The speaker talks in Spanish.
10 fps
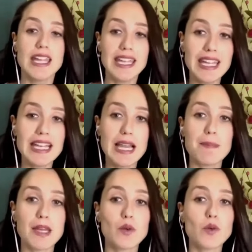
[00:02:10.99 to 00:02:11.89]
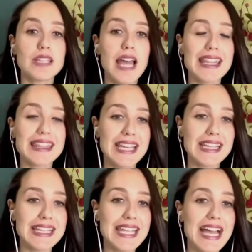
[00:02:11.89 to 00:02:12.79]
Y la pregunta
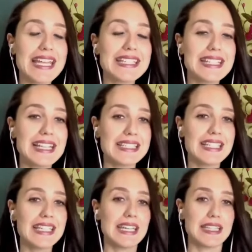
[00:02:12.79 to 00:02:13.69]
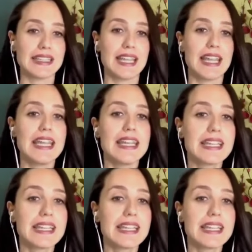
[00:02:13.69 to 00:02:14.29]
del día es la siguiente.